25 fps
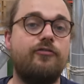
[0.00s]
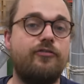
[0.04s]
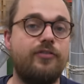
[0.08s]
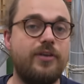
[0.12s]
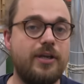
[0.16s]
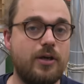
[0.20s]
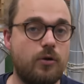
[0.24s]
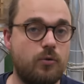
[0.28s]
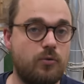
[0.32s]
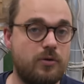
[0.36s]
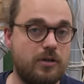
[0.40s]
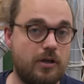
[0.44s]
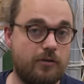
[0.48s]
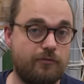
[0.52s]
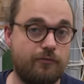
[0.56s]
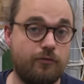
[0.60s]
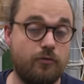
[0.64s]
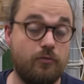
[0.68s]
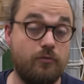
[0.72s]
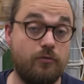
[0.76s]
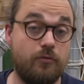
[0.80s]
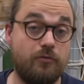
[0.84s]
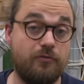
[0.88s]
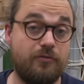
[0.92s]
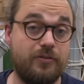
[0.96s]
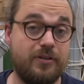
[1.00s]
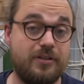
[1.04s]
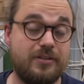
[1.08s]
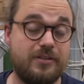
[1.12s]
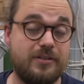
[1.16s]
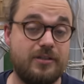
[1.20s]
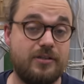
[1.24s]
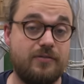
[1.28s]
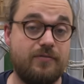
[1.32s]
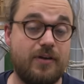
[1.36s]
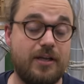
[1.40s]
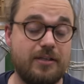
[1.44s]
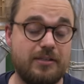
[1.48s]

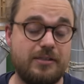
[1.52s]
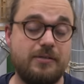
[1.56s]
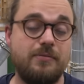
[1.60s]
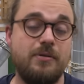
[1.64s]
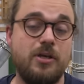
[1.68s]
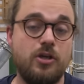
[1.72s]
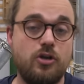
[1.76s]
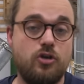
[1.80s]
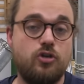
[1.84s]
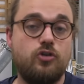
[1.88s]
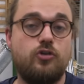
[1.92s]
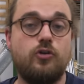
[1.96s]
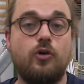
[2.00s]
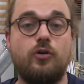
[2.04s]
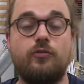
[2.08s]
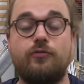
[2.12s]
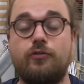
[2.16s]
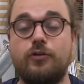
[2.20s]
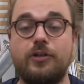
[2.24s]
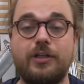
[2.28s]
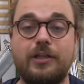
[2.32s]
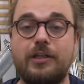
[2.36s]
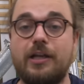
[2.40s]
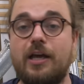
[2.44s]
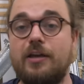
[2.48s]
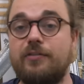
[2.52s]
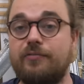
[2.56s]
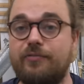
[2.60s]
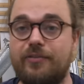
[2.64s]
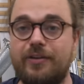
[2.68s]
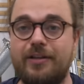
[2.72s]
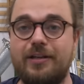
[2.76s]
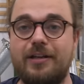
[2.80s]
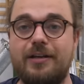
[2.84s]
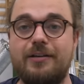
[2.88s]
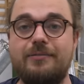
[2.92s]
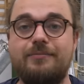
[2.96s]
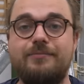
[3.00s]
445 Watt. Sorry für den kleinen
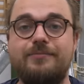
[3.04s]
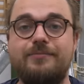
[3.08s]
Fehler.